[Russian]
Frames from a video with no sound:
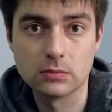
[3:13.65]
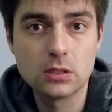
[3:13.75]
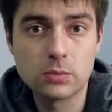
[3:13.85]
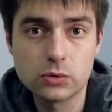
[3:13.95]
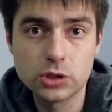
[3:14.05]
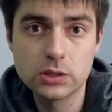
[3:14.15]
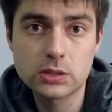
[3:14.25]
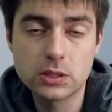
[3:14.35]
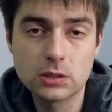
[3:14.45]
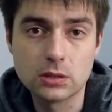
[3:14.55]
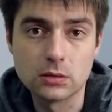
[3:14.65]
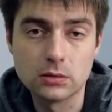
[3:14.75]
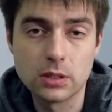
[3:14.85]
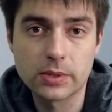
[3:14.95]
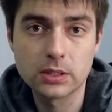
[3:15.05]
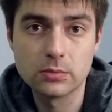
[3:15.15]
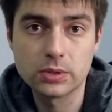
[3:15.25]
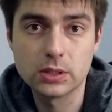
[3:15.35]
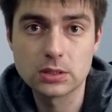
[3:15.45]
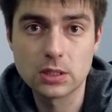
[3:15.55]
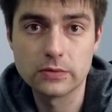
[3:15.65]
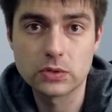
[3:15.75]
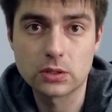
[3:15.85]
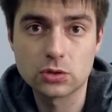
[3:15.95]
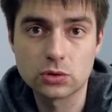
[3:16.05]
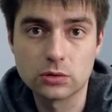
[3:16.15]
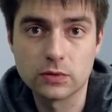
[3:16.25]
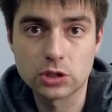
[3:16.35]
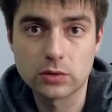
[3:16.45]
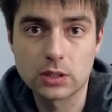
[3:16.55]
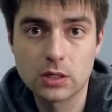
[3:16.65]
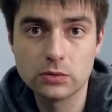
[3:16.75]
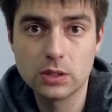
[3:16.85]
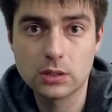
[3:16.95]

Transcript: Для получения скидки необходимо предоставить скриншот вашего аккаунта,